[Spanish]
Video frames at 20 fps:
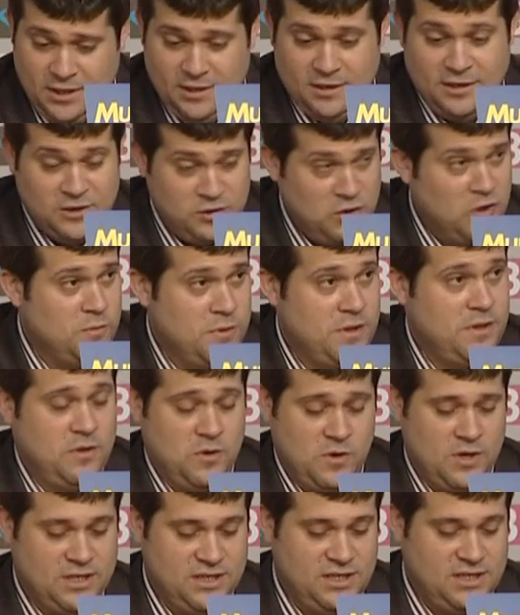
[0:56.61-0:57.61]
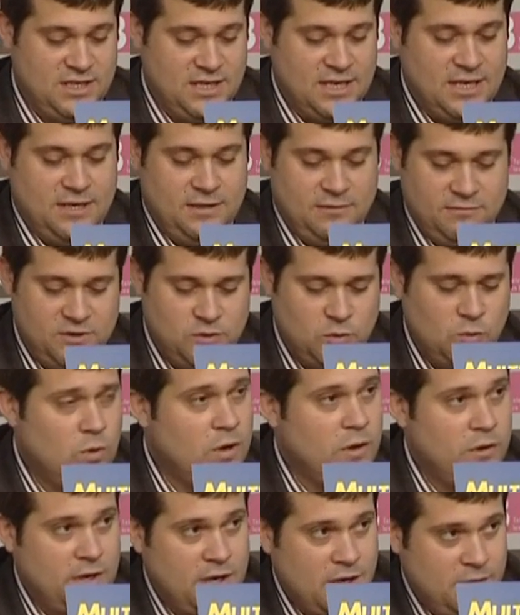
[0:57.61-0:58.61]
Y estoy convencido que así será. ¿eh? Es un
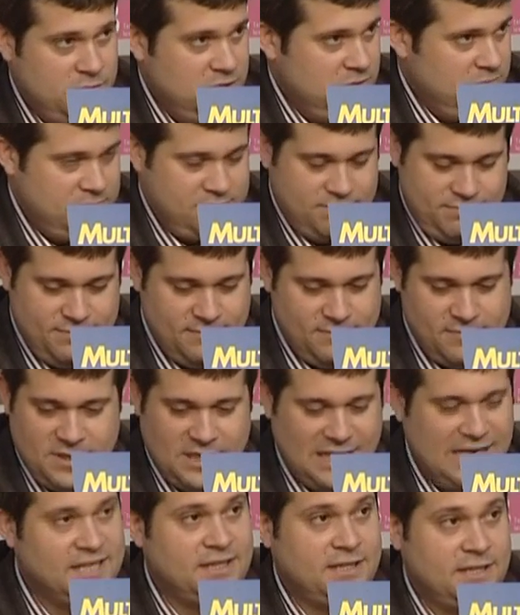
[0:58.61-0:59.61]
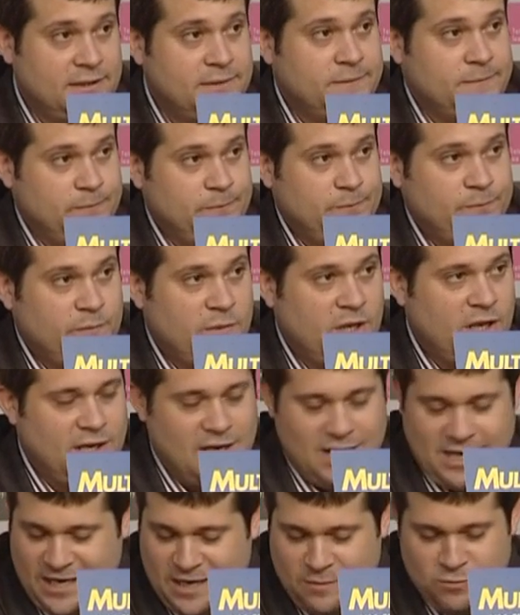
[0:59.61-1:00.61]
jugador que a mí me encanta y
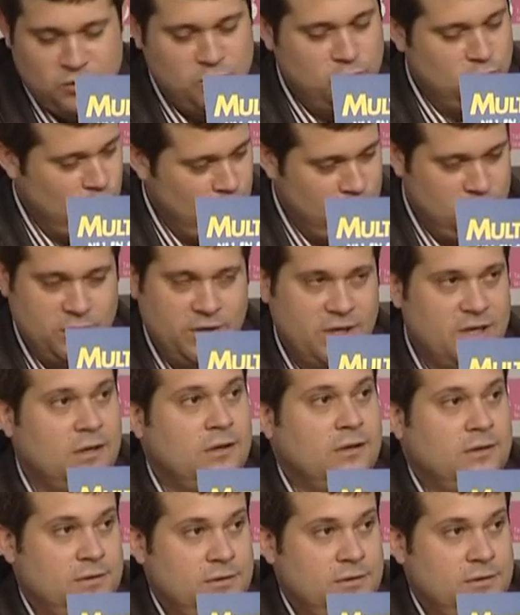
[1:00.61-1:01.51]
que creemos mucho en él.